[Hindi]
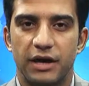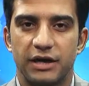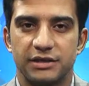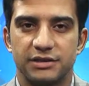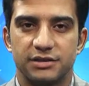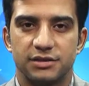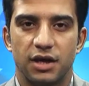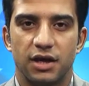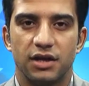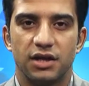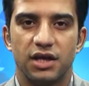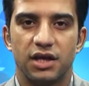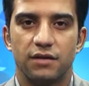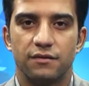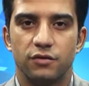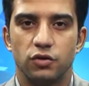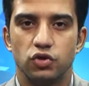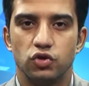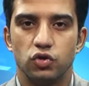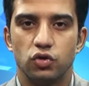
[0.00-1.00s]
पाकिस्तान के
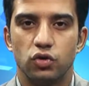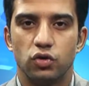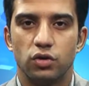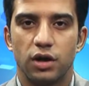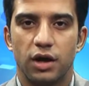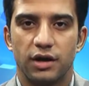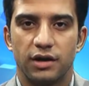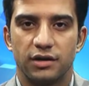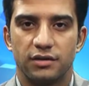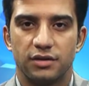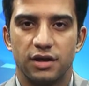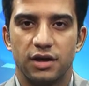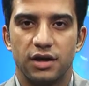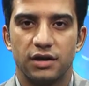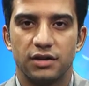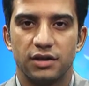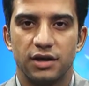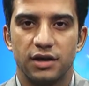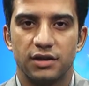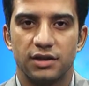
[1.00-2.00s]
रेफ्यूजियों को नागरिकता
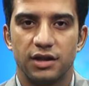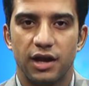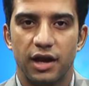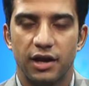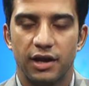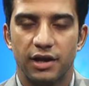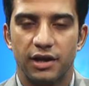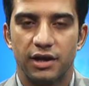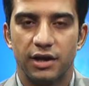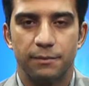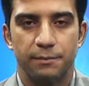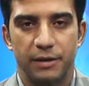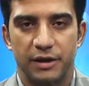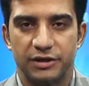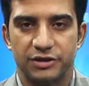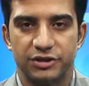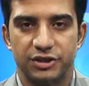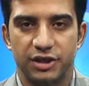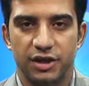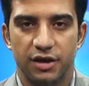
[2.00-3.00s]
का अधिकार दिलाने के लिए
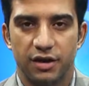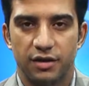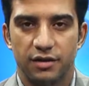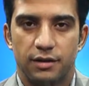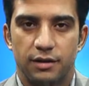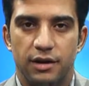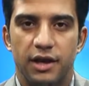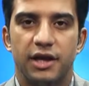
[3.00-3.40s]
पेश किया